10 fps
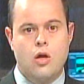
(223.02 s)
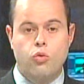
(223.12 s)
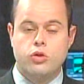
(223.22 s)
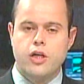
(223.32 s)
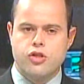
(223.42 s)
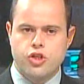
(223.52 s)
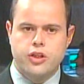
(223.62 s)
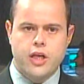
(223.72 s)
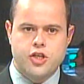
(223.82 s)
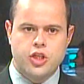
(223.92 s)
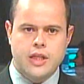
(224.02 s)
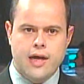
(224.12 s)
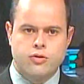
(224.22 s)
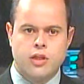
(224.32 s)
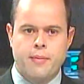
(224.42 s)
O trecho
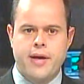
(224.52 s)
interditado da